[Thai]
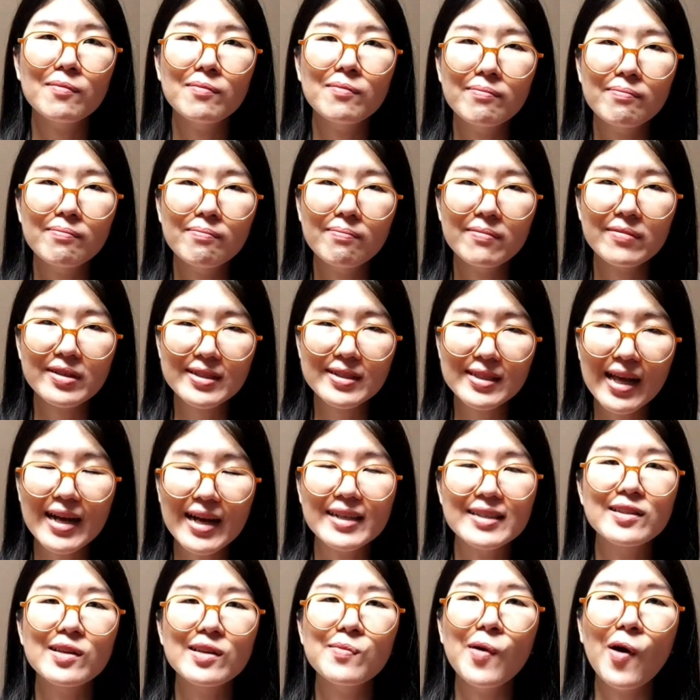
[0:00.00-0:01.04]
รสั่
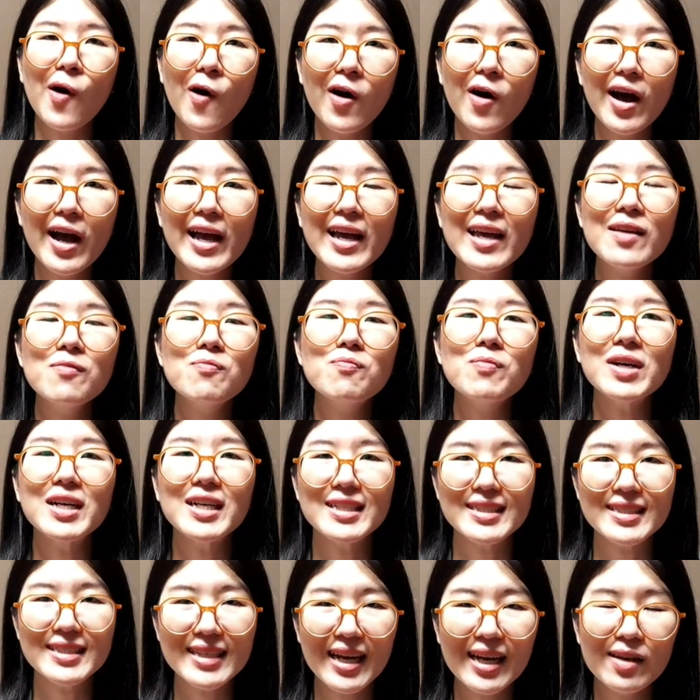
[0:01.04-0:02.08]
งสมองให้เปิ
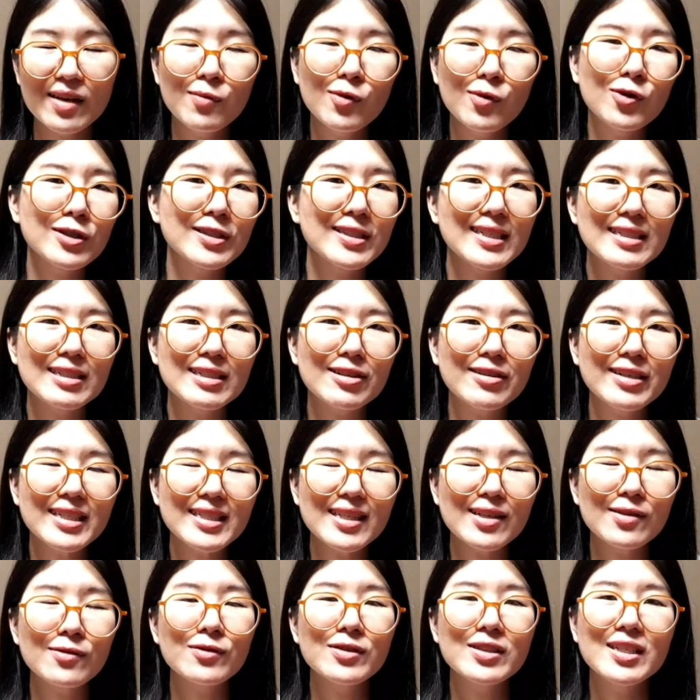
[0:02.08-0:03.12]
ดใช้โหมด Central
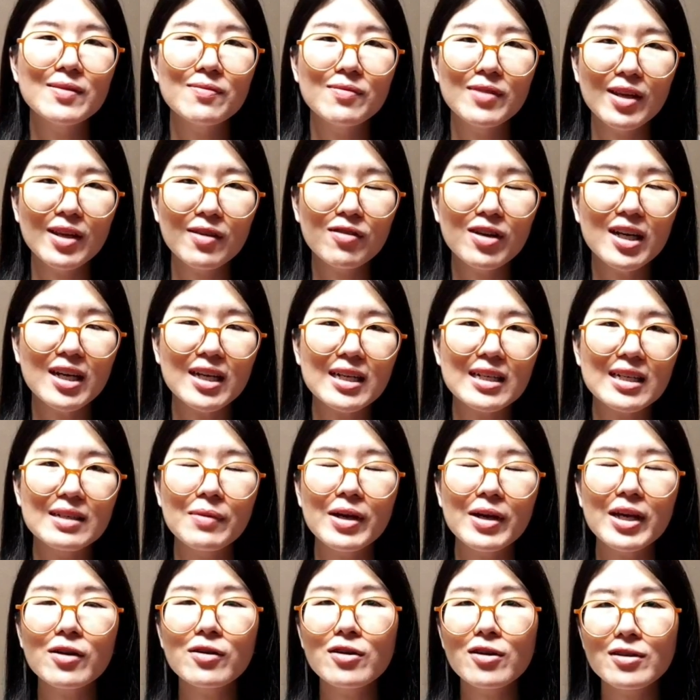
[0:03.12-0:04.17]
Executive Network หรือ
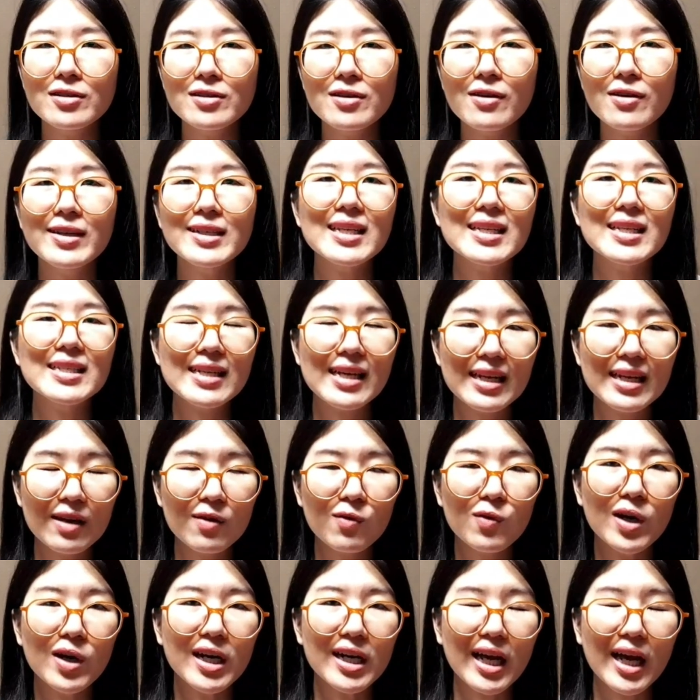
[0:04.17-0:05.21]
ไม่ก็ Dorsal Attention
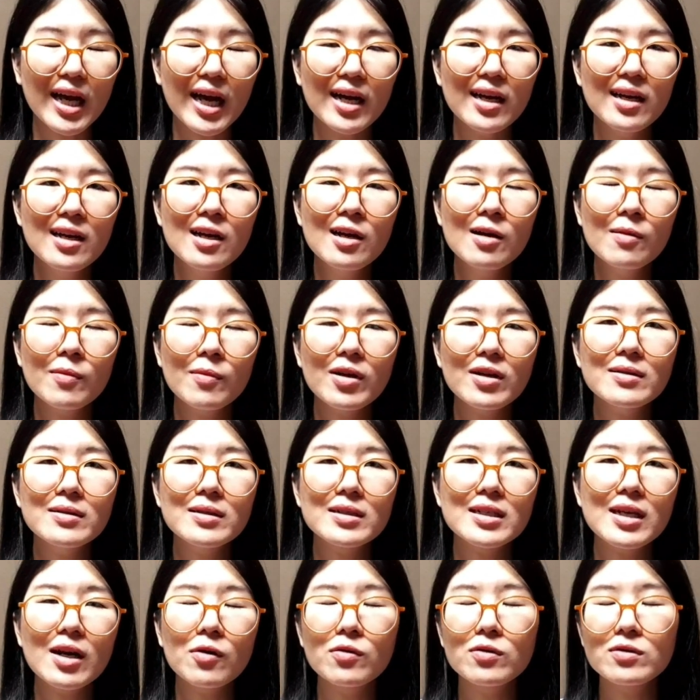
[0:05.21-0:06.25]
Network นะคะเพราะเกิ
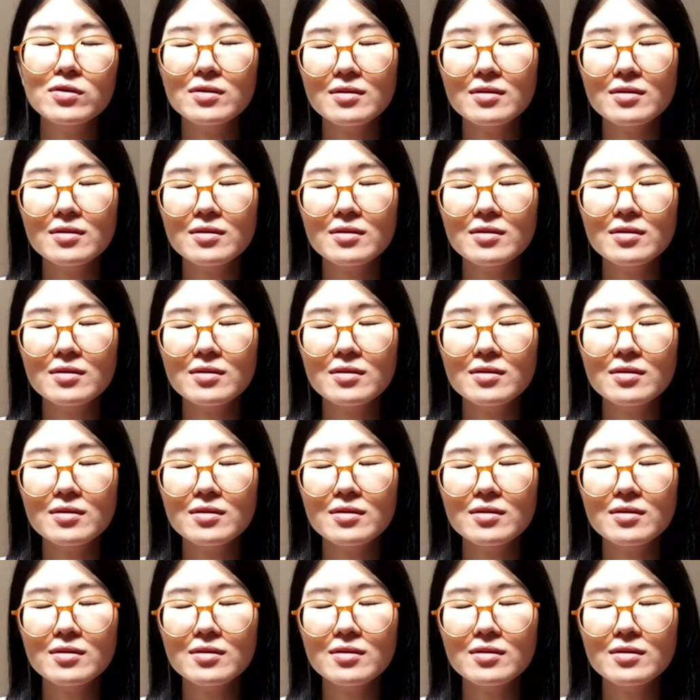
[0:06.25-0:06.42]
ดเรา